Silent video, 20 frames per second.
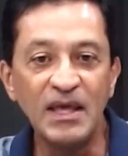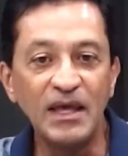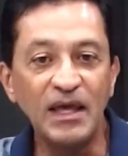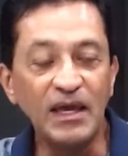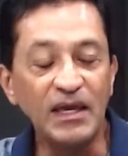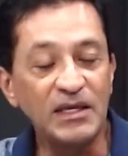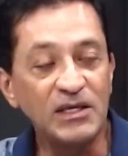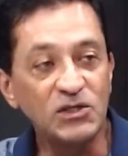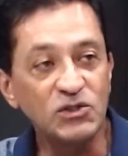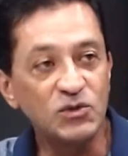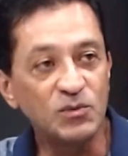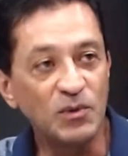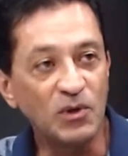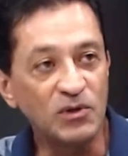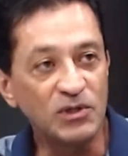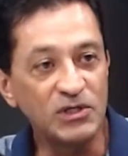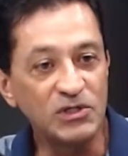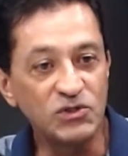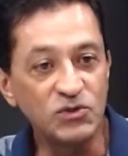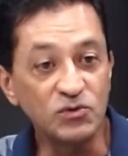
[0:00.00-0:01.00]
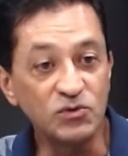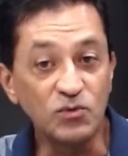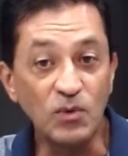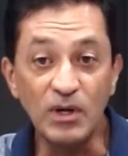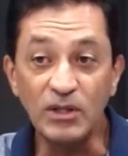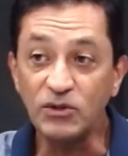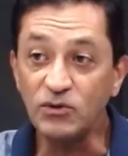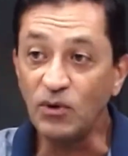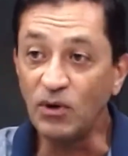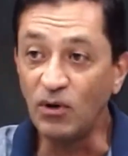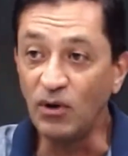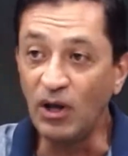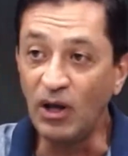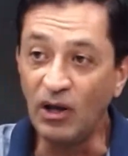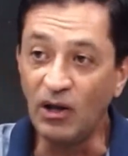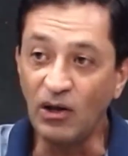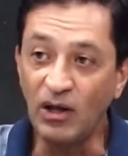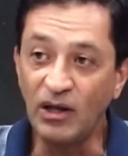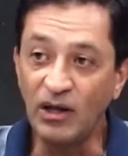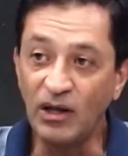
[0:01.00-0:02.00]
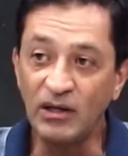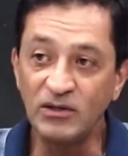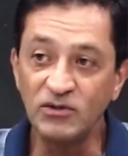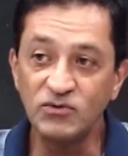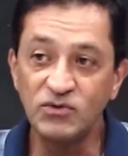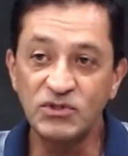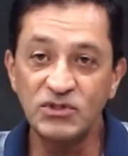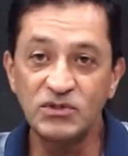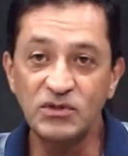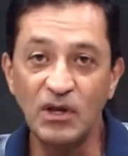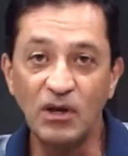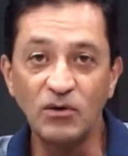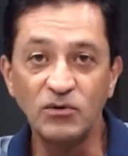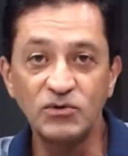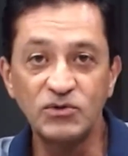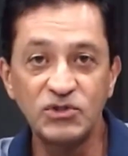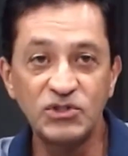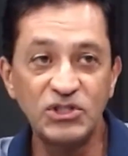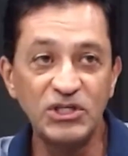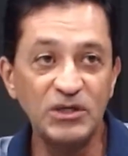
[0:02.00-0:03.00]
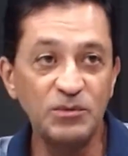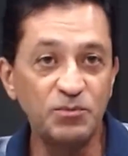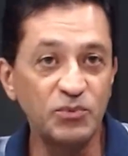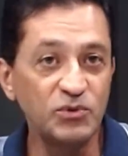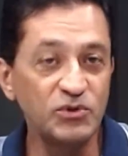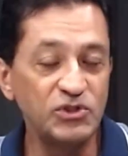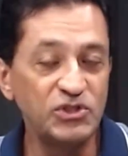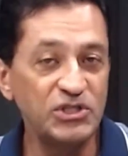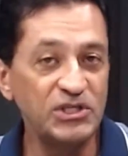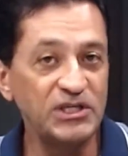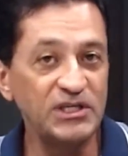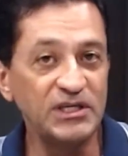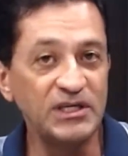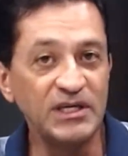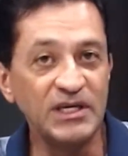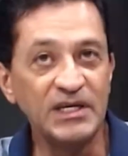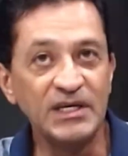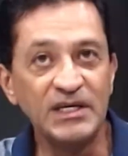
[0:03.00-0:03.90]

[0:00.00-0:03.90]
É isso, Maurício. Quanto ao, ao, ao tipo de,